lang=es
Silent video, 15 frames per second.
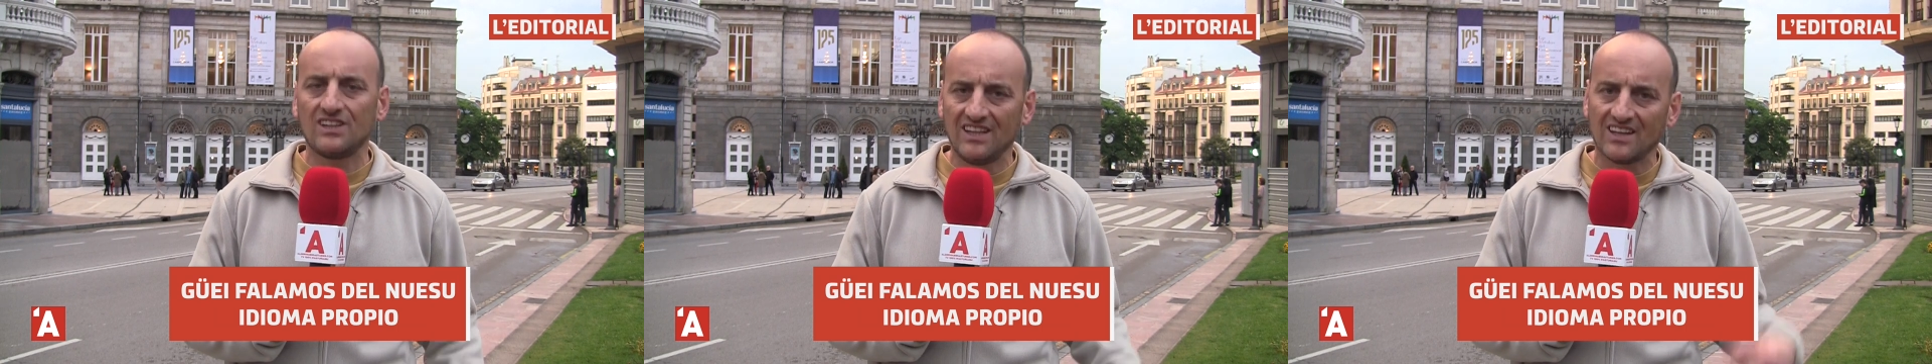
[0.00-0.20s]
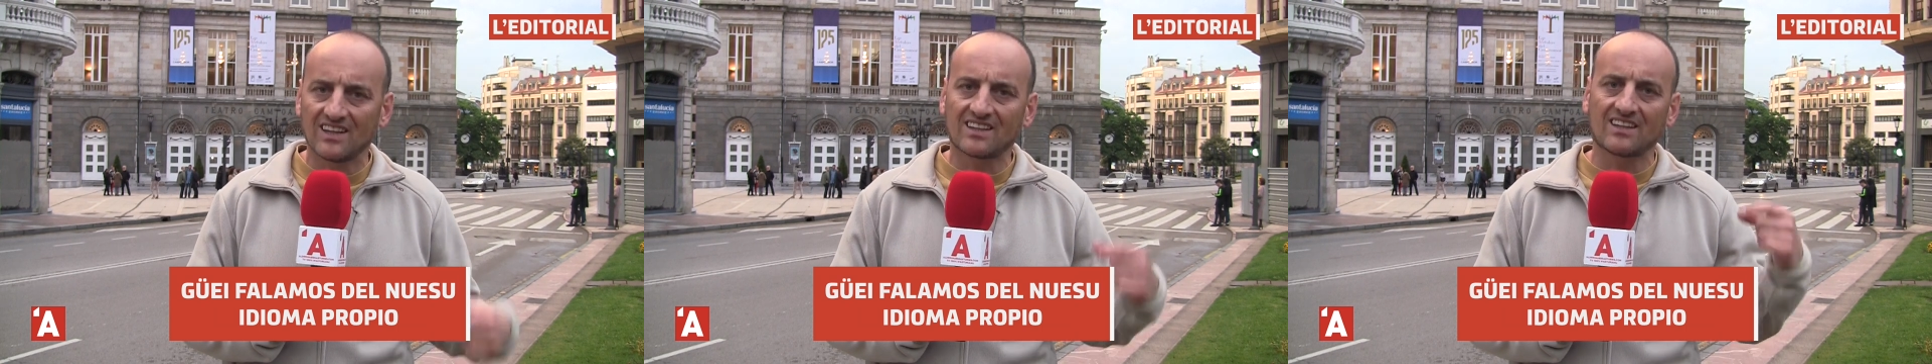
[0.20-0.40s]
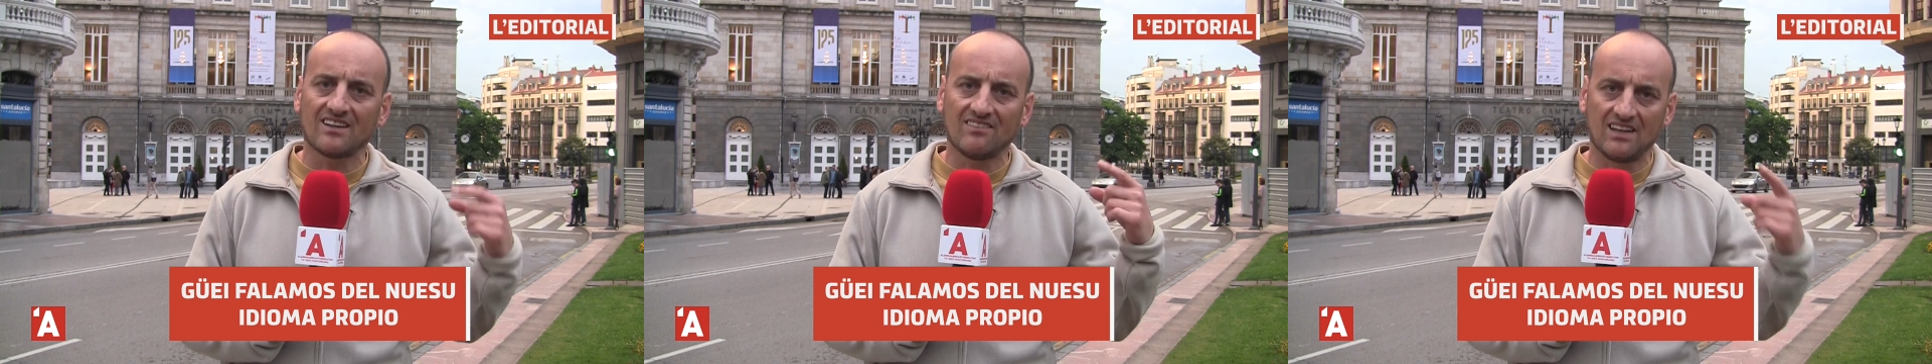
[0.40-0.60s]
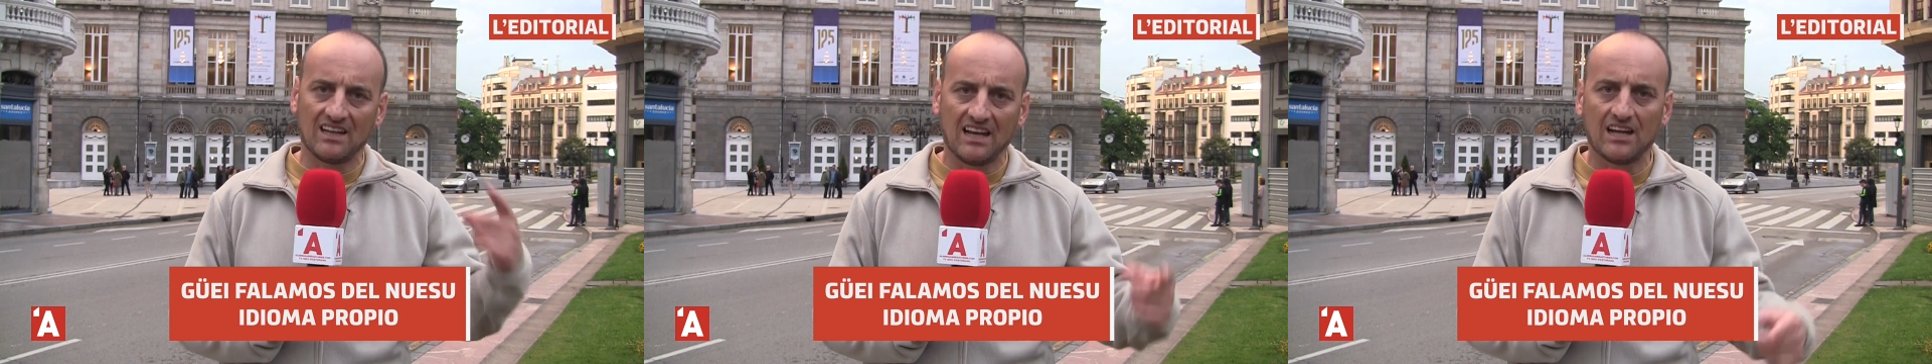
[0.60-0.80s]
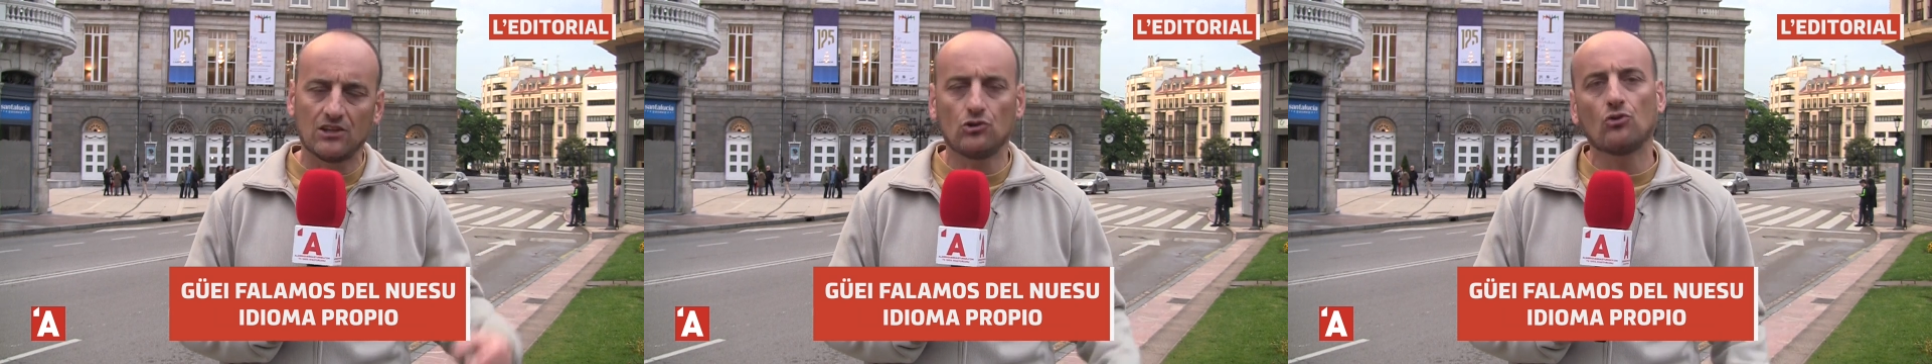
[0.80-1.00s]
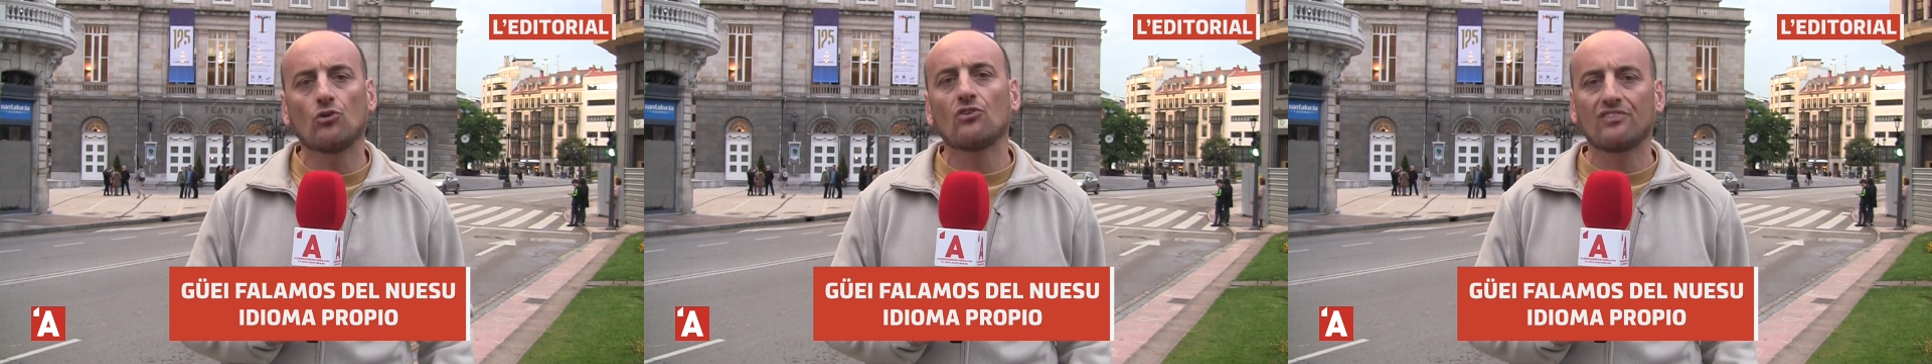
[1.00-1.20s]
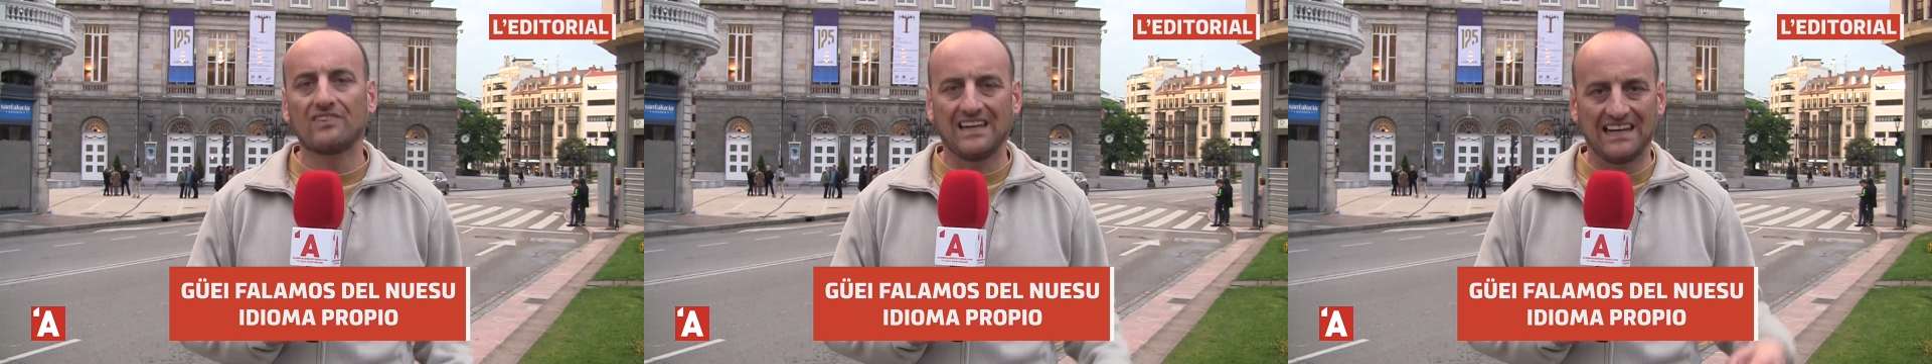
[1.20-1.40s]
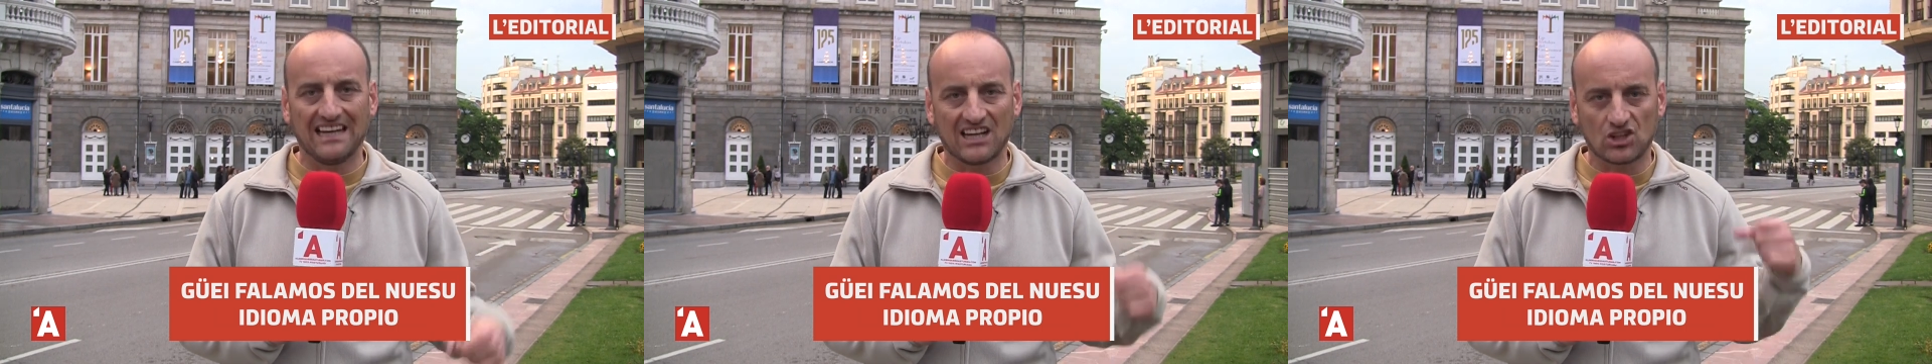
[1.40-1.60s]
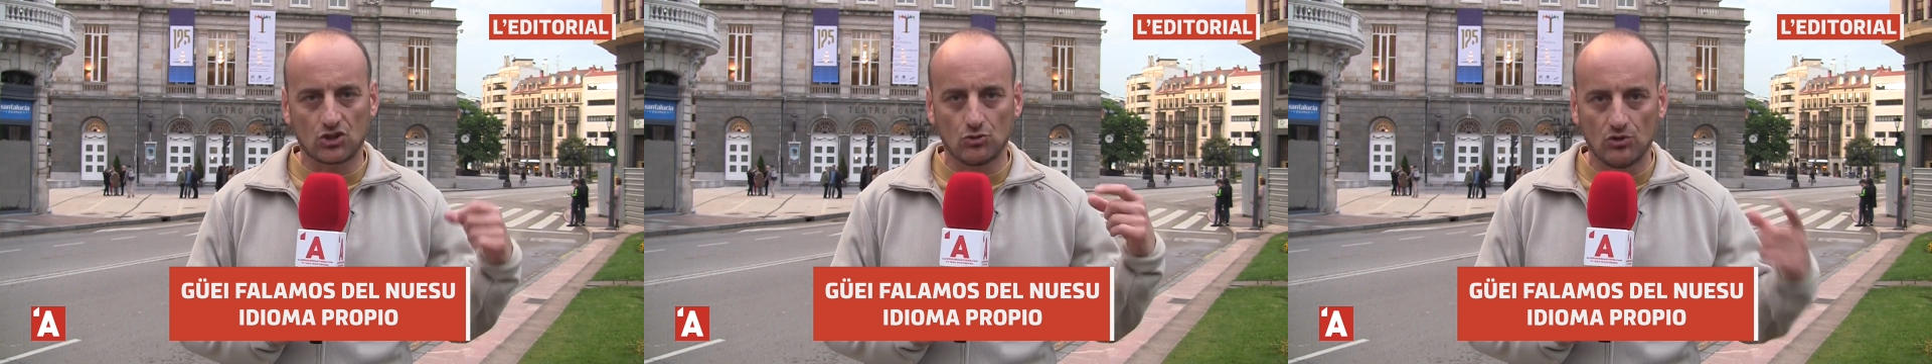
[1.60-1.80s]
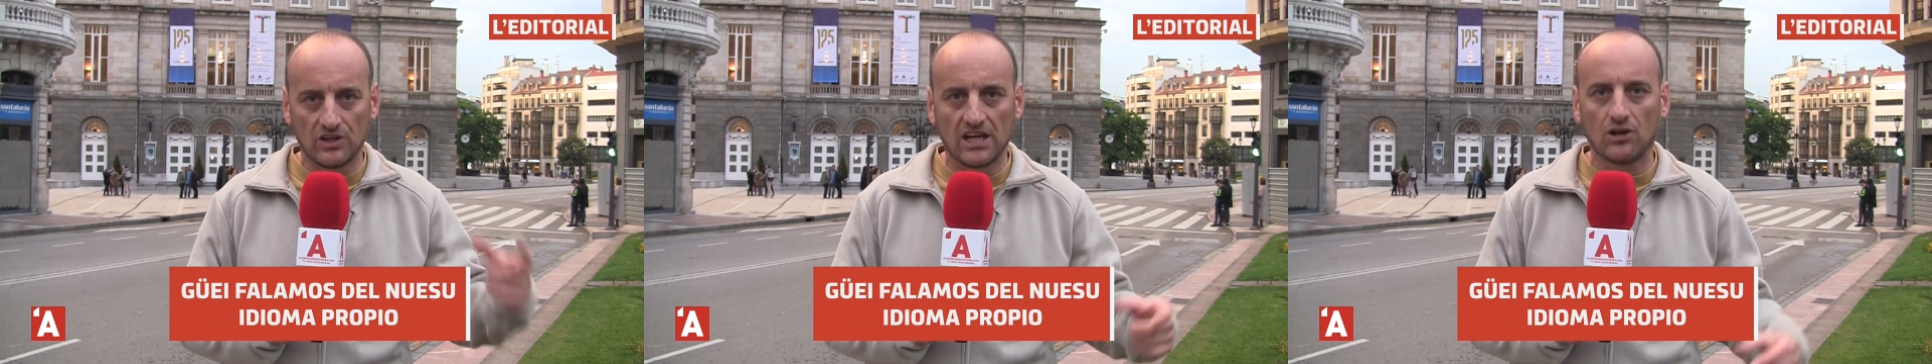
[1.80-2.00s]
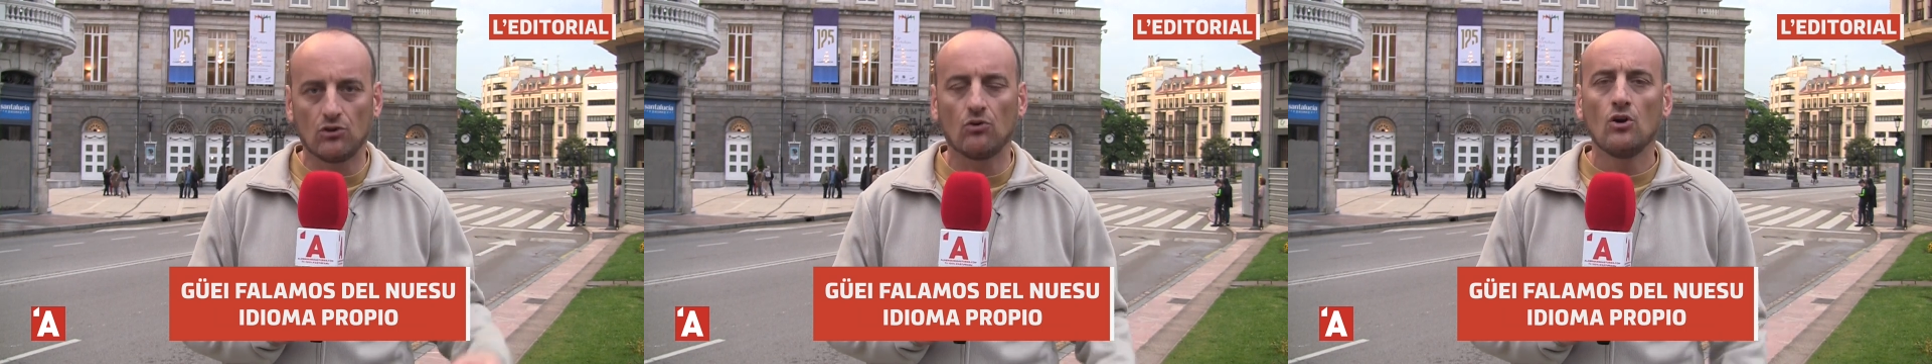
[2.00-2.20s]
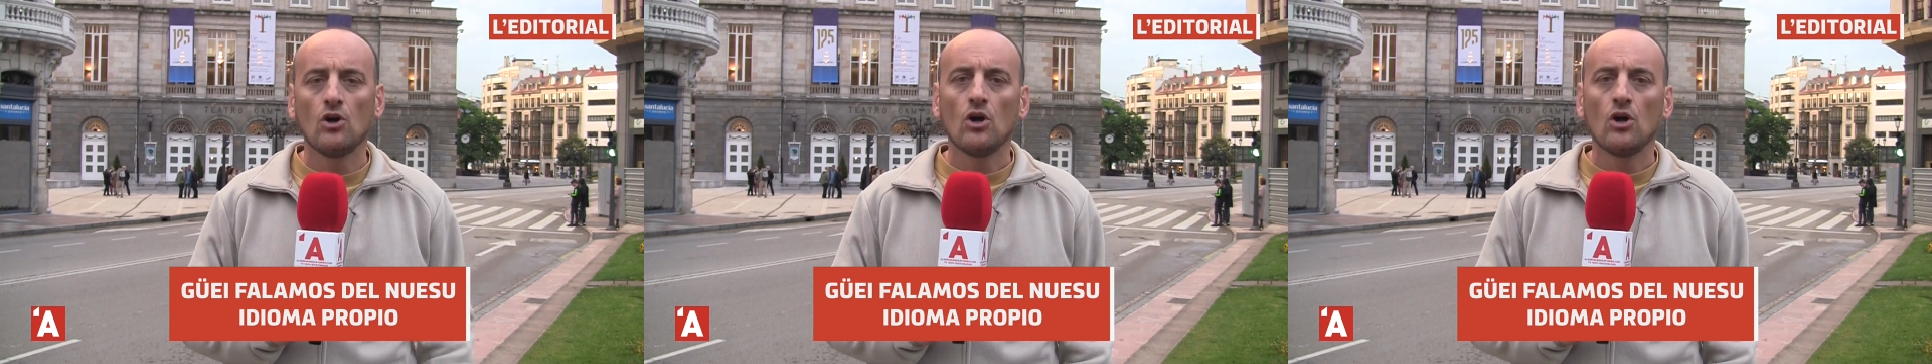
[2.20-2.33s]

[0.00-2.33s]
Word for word: días del año, del asturiano.